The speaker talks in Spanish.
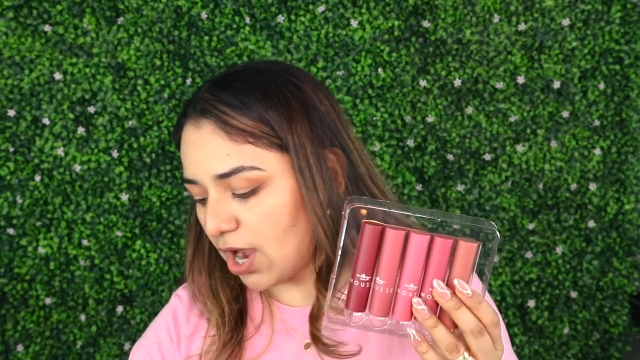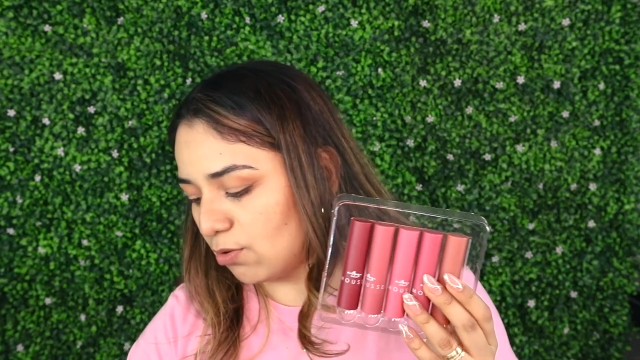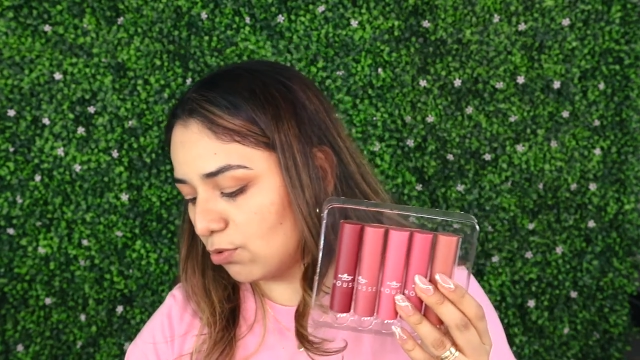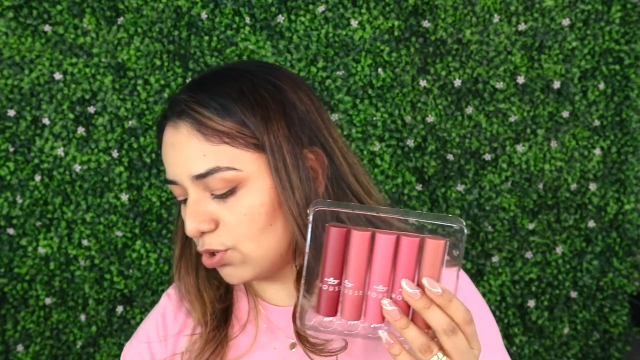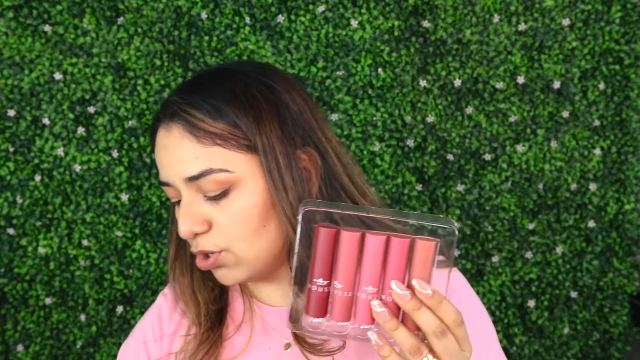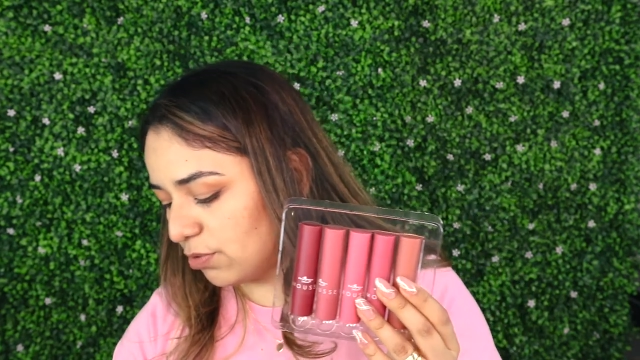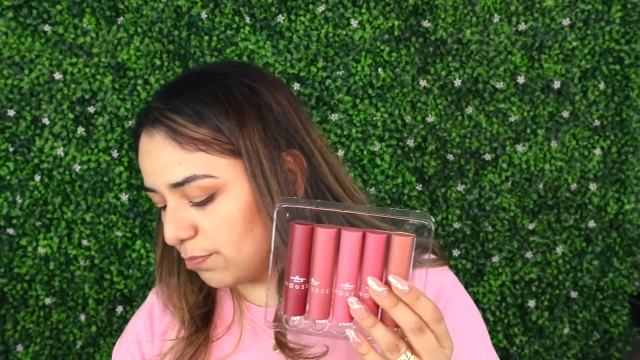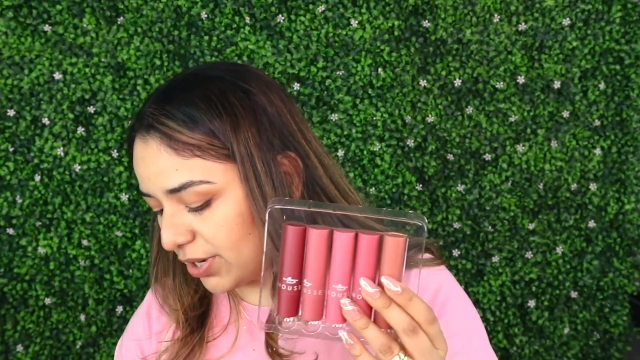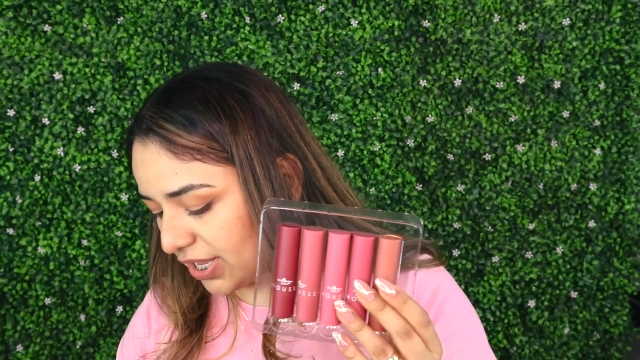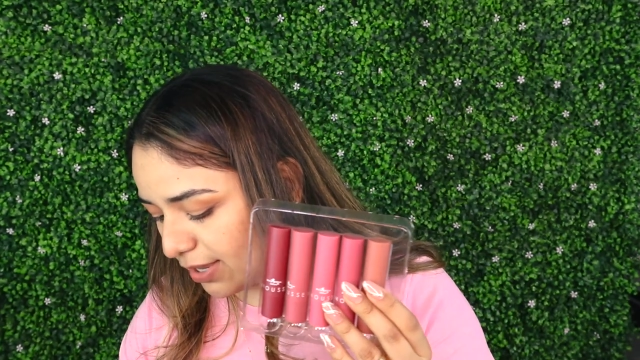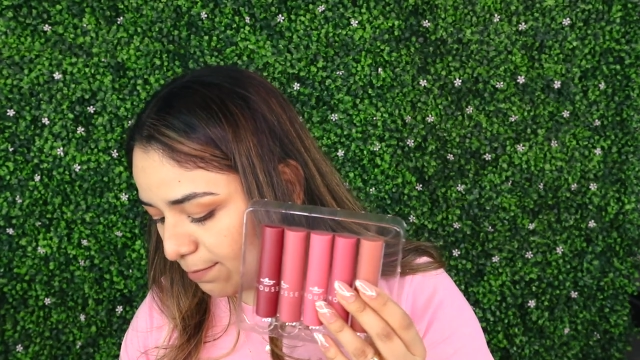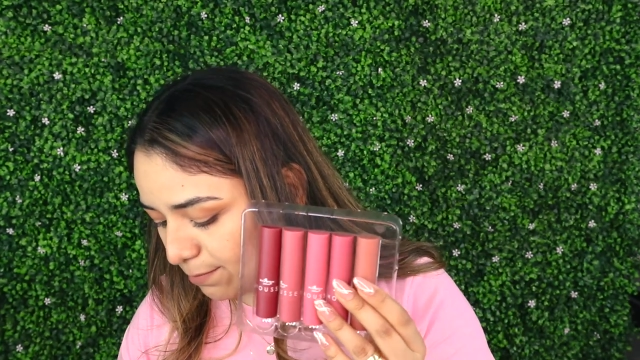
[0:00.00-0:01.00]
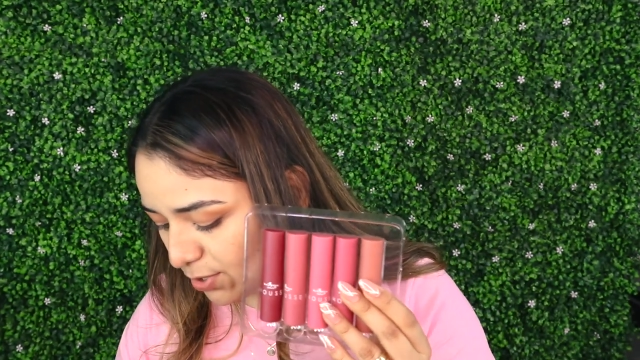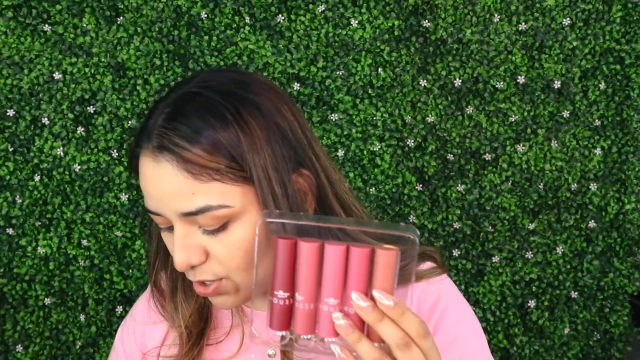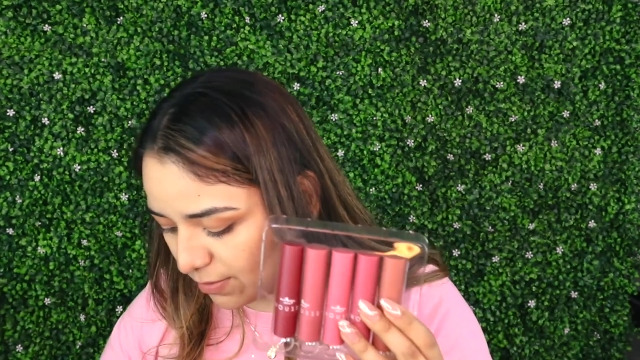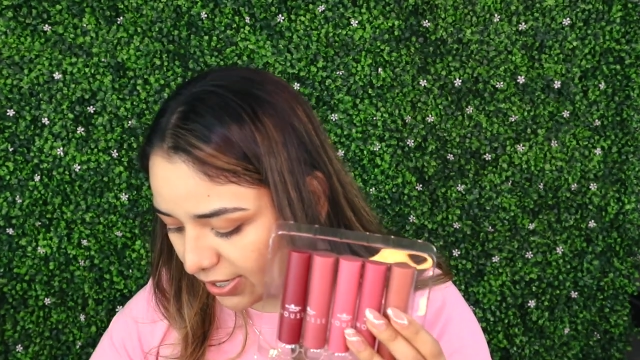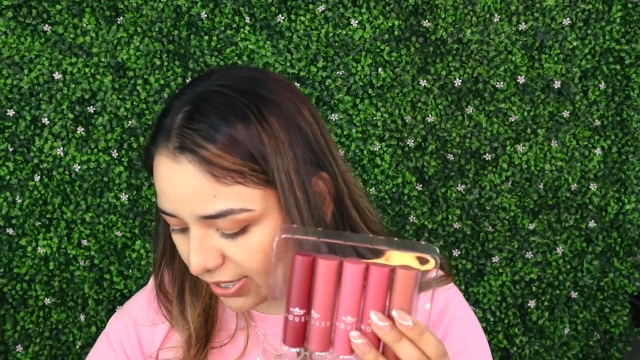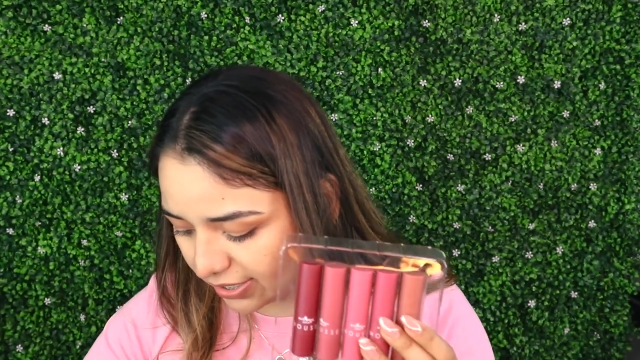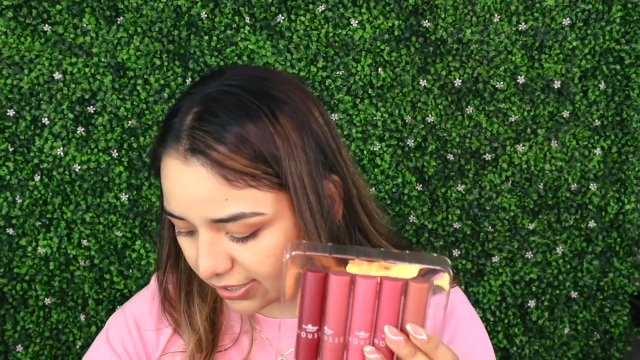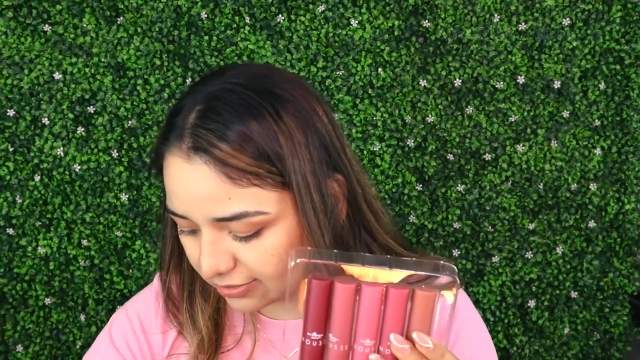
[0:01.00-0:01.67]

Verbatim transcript: a uno, por ejemplo, a ver,